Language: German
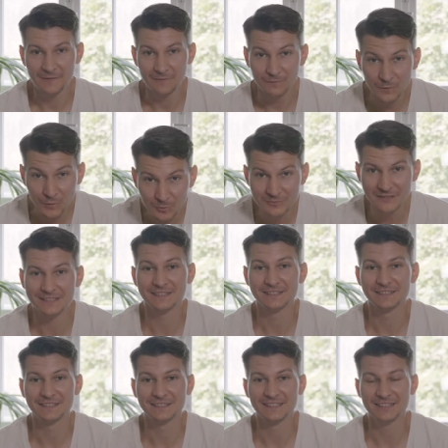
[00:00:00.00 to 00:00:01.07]

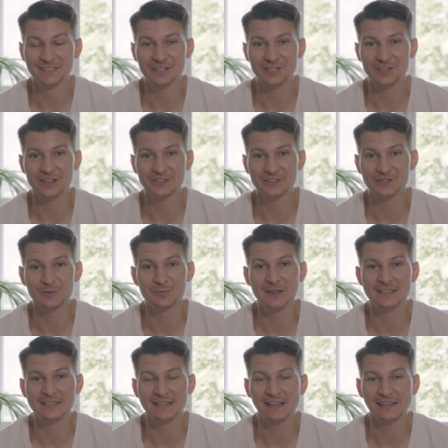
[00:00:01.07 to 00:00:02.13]
Wums, das ist ganz ein
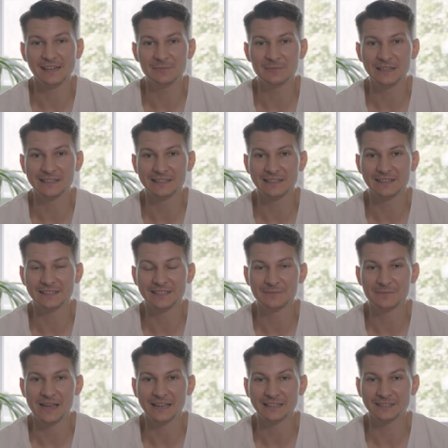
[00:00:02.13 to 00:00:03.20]
spezieller
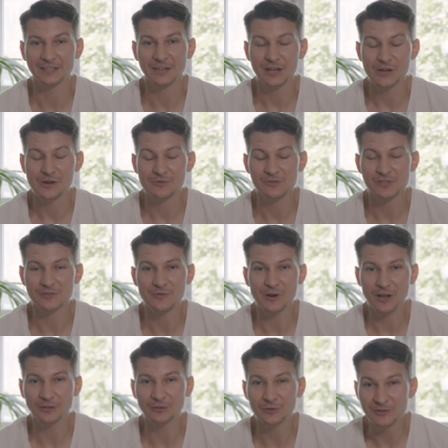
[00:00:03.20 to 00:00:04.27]
Mittelalter-März. Und
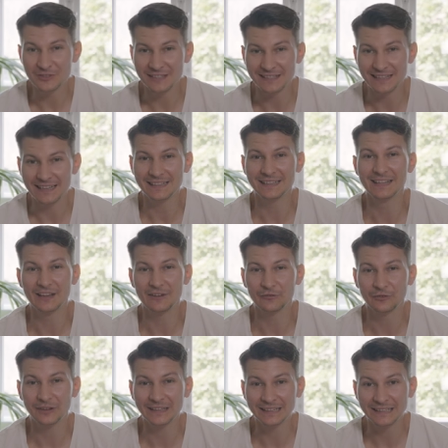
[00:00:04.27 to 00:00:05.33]
zwar tun sie
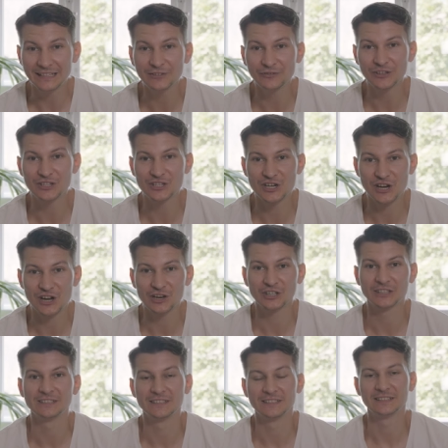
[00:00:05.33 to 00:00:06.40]
dort fiktive
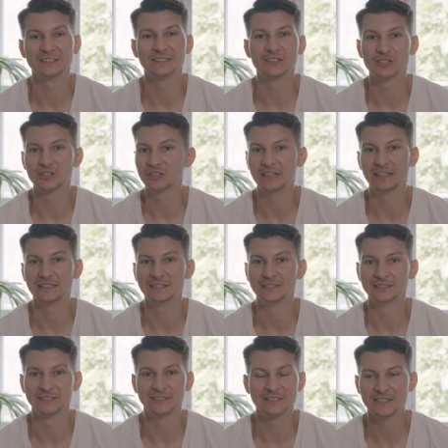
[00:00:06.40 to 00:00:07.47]
Schlachten nachstellen.
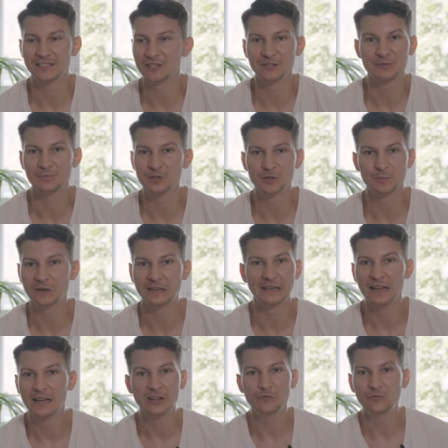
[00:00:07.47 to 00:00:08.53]
Also das ist zum
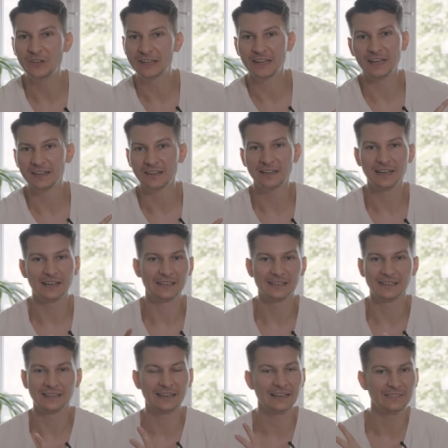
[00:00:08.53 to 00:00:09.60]
Beispiel Wikinger
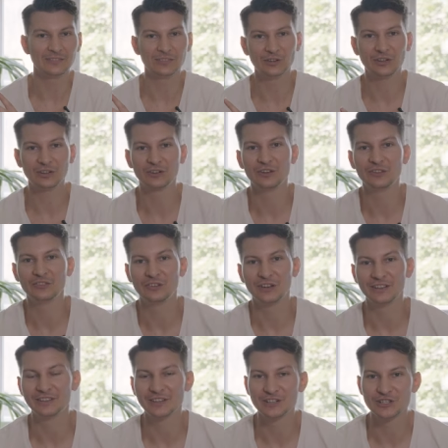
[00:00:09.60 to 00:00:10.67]
gegen Ritter gehen
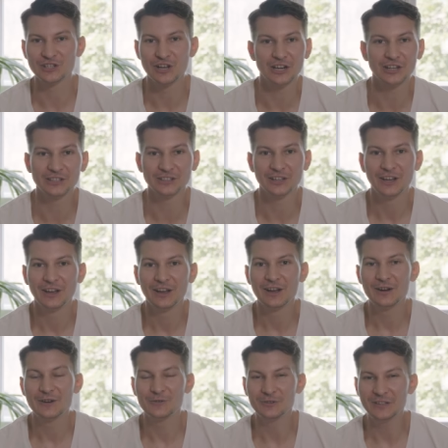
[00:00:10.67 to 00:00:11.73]
dort in die Schlacht.
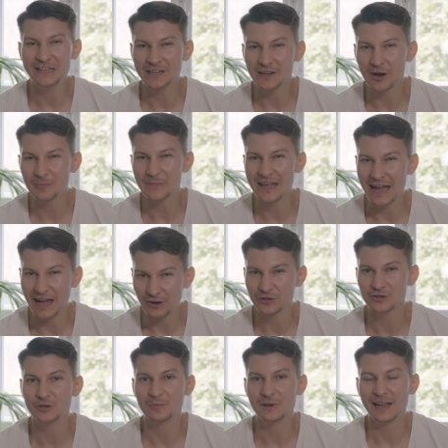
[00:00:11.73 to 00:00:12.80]
Und ich habe mir
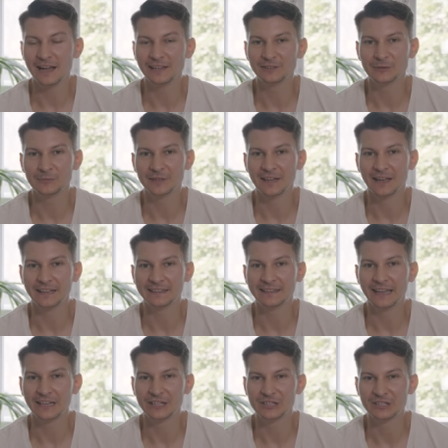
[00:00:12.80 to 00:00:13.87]
auch schon überlegt, ob ich echt
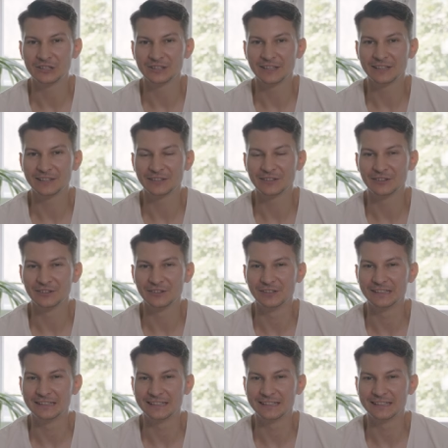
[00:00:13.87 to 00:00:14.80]
nächstes Jahr dort soll